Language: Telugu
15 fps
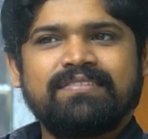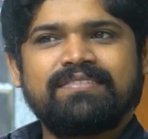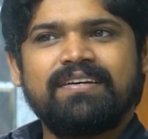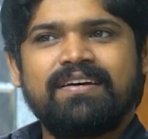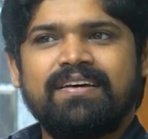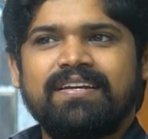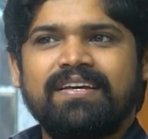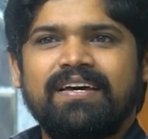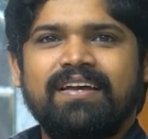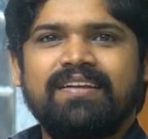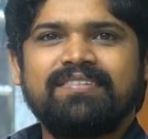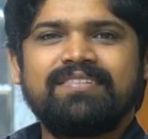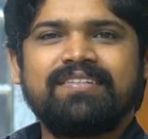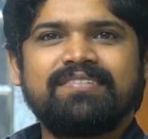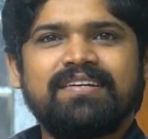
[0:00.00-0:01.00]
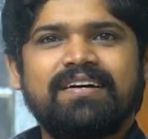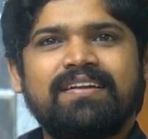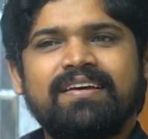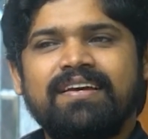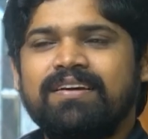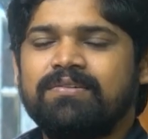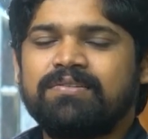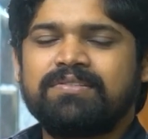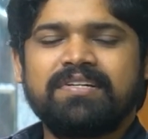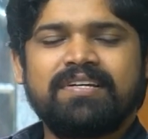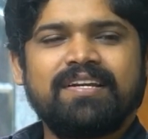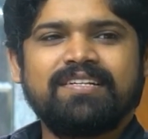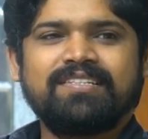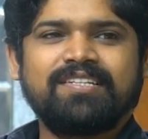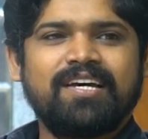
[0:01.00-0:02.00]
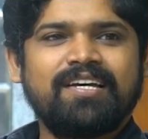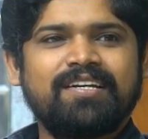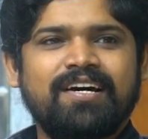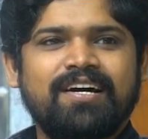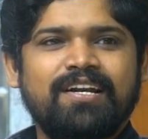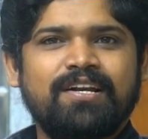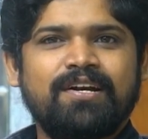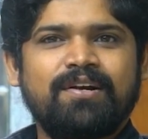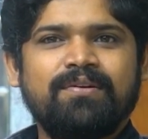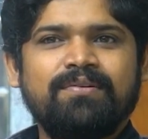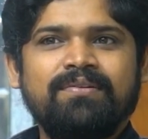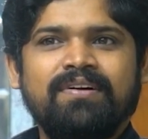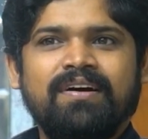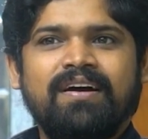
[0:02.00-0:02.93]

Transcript: సార్ని కలిస్తే సారే వచ్చేరా జాయిన్ గారు అన్నాడు